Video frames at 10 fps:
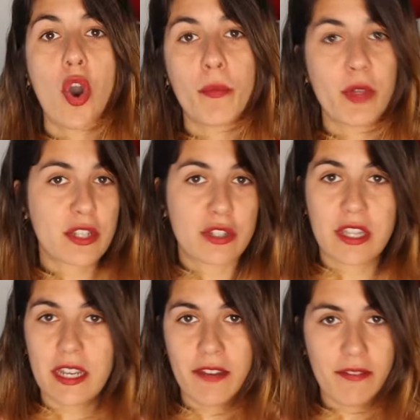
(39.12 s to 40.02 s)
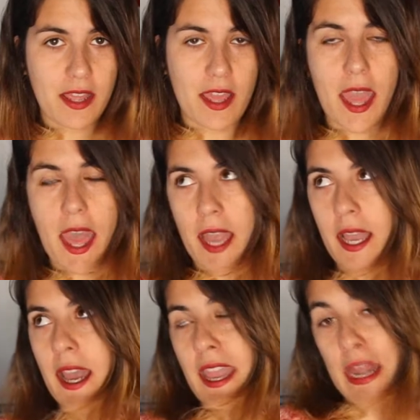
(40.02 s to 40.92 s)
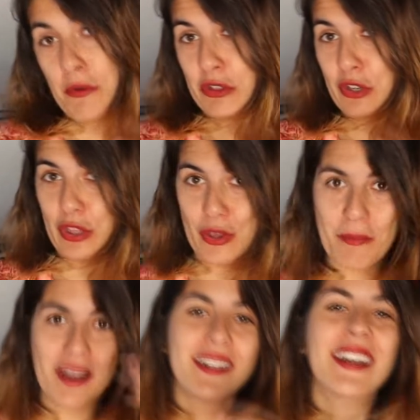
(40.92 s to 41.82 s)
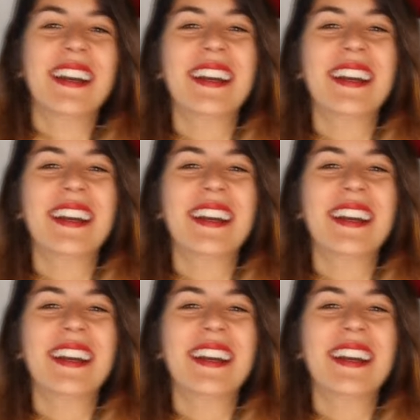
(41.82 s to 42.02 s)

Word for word: o moda sostenible acá en nuestro idioma.